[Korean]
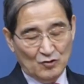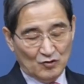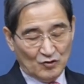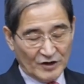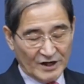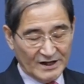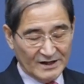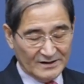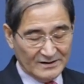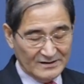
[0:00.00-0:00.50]

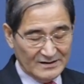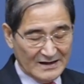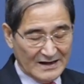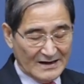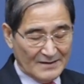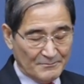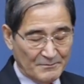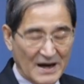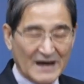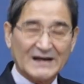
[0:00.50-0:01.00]
우리는
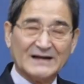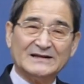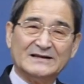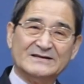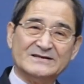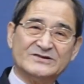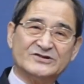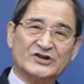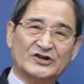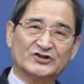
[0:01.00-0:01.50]

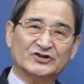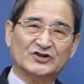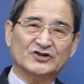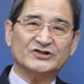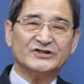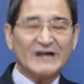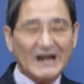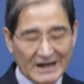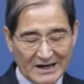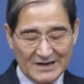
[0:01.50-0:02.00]
파라다이스에서
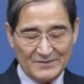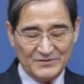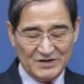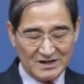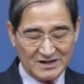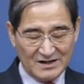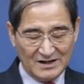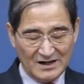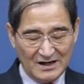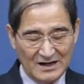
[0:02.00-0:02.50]

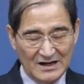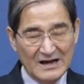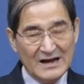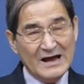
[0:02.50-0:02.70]
살아갑니까?